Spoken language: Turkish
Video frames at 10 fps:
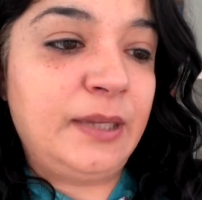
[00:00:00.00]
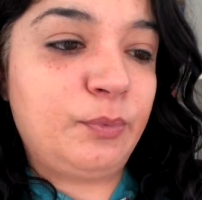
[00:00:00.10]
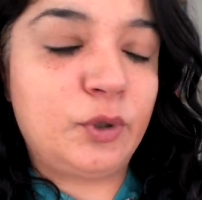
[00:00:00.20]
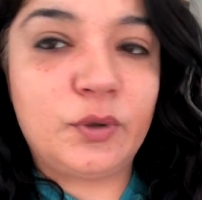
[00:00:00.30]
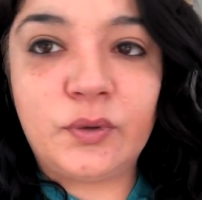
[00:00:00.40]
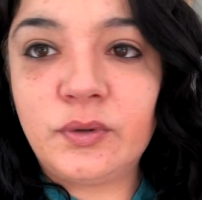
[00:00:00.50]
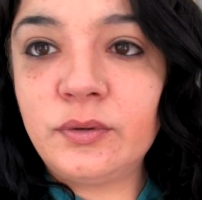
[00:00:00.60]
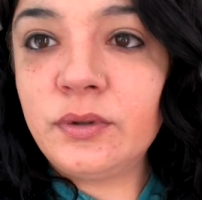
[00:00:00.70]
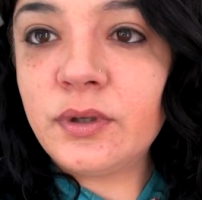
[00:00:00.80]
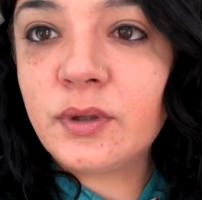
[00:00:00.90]
lip
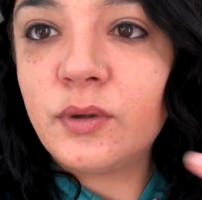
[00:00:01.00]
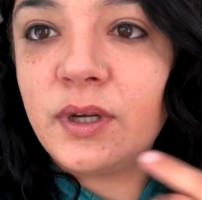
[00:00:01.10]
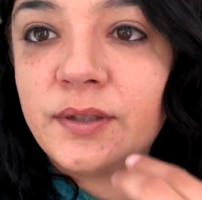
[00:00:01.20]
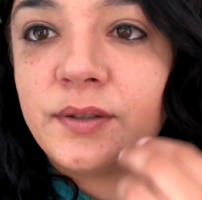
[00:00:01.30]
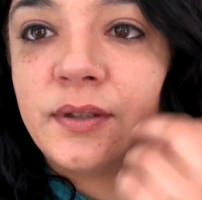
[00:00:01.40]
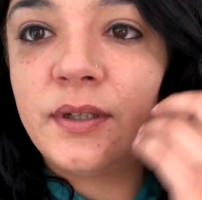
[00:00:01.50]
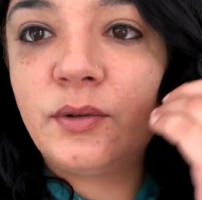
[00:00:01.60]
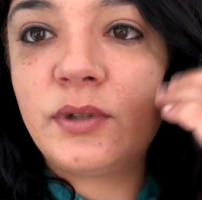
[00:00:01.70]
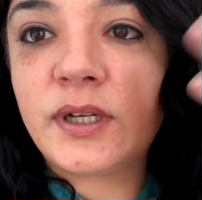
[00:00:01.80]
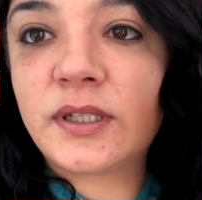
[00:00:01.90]
gloss'u güya
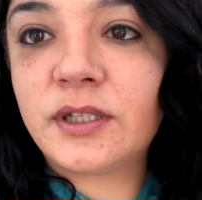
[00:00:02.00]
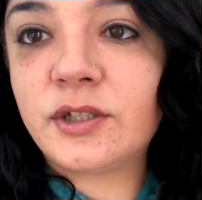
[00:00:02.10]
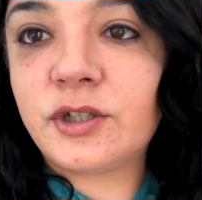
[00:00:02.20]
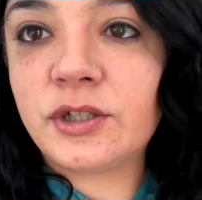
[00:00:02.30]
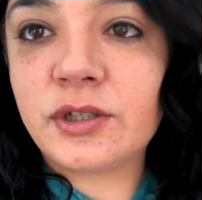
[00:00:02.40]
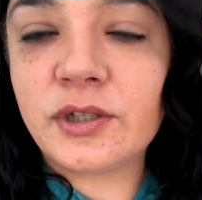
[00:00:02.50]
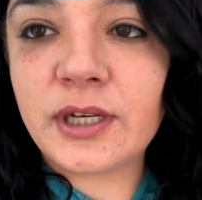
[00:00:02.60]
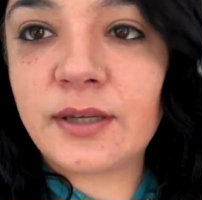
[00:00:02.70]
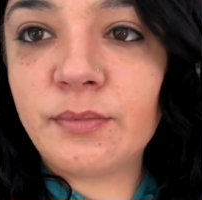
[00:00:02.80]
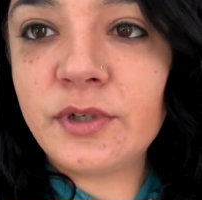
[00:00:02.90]
dudakları
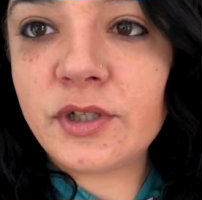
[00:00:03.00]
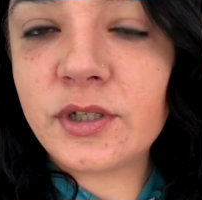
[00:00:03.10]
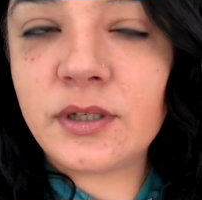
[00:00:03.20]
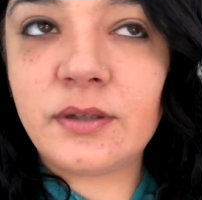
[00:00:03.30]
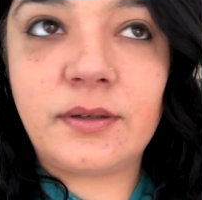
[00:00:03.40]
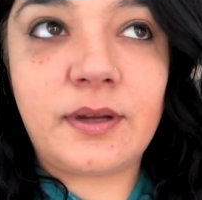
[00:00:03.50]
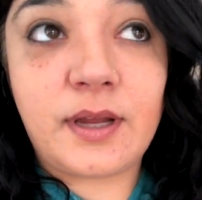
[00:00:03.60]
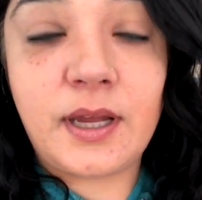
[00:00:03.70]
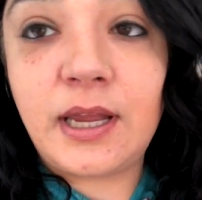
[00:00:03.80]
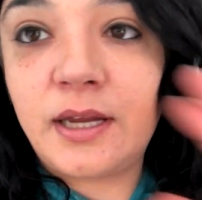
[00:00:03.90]
şişirecekmiş.
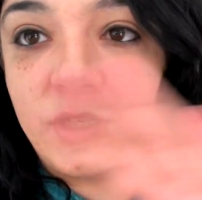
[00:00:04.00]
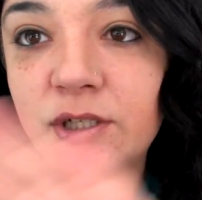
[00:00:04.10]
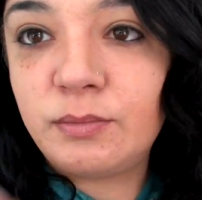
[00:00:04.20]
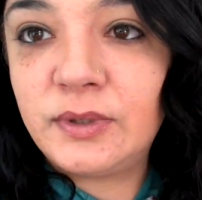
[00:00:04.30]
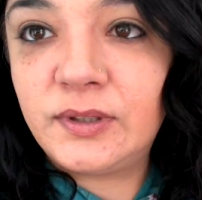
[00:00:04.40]
Yani şimdi